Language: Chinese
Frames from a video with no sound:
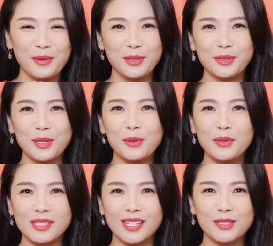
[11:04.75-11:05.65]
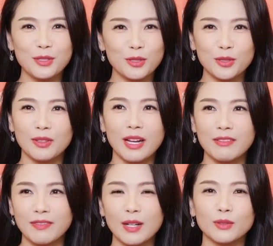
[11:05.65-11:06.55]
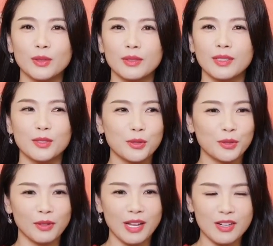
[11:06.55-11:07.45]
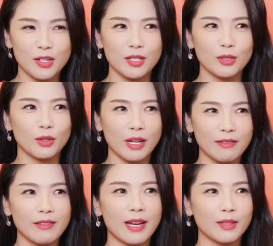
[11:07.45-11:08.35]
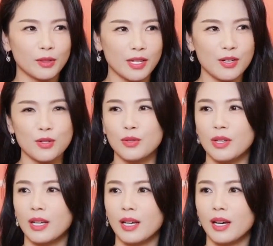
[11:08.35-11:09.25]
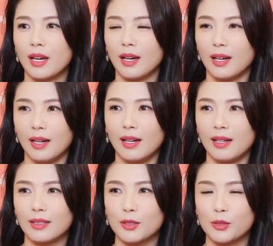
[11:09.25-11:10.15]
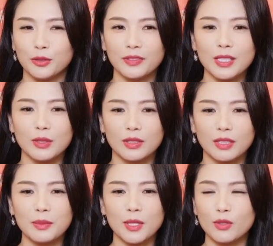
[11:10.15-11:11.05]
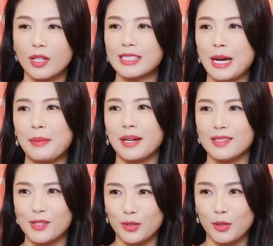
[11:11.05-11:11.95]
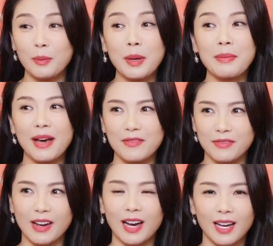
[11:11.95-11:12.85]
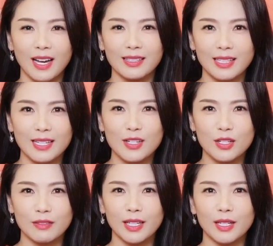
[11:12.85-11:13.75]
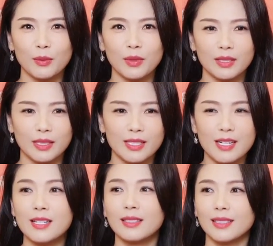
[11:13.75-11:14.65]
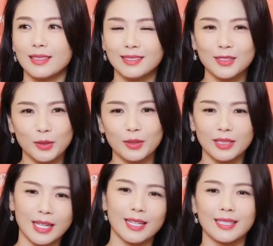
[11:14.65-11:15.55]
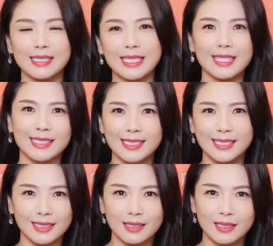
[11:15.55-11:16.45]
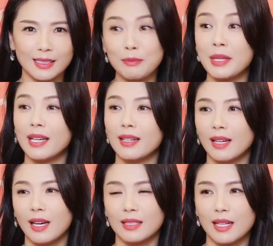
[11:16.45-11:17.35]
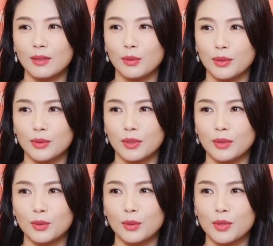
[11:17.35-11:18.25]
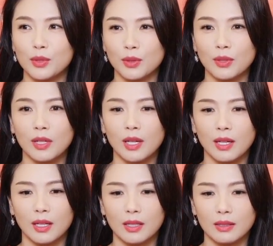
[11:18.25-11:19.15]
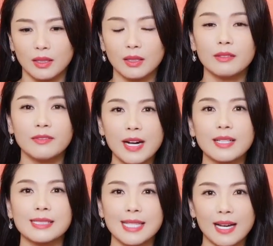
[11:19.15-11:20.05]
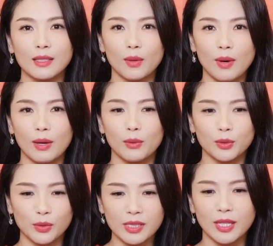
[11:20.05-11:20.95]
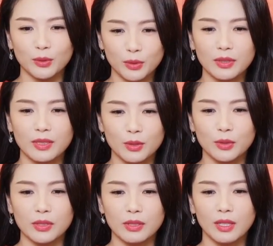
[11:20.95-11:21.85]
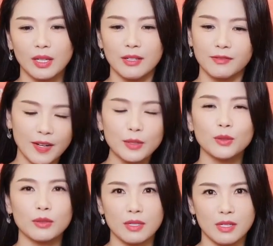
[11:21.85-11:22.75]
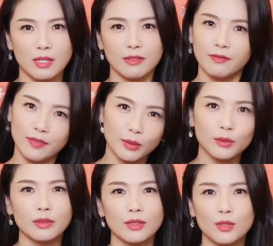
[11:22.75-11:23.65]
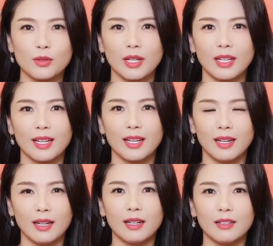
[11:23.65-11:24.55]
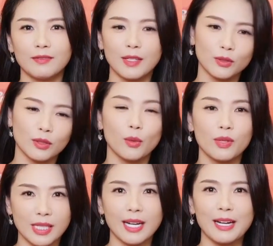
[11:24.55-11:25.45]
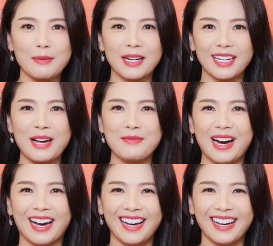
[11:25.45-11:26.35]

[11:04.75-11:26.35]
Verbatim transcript: 我觉得过年就是用来放纵的，就是用来吃、用来玩、用来睡。呃，除非有特别需要加班的时候，没办法，那也是为了我的人生能有哎更加积极的一面。但是我觉得，如果说能放个假的话，我最想做的就是放纵的吃，放纵的睡，啊，放纵的我想干嘛干嘛。